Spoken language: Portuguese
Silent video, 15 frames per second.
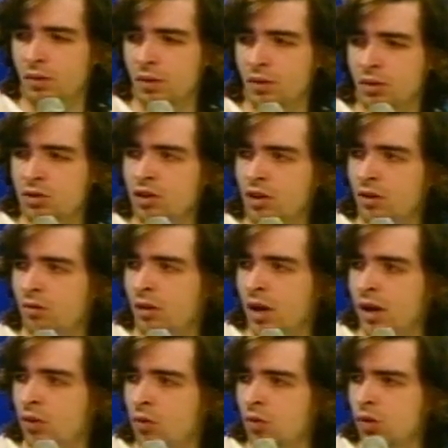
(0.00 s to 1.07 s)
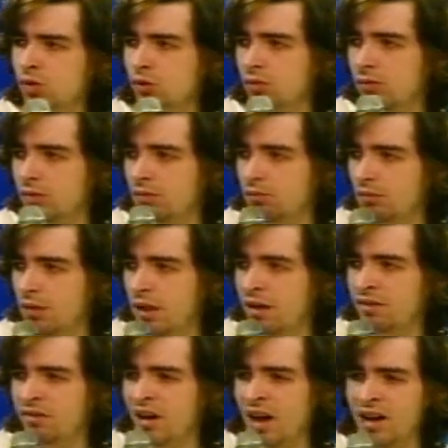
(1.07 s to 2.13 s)
Eu acho que é um recurso, é
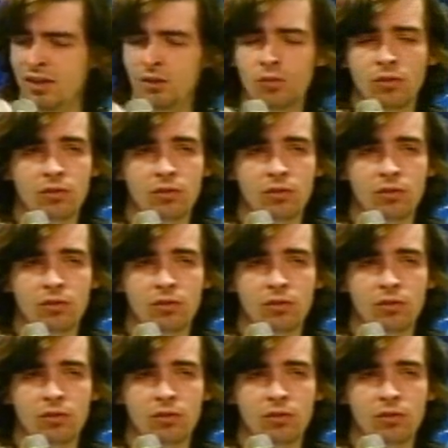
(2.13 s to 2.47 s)
válido.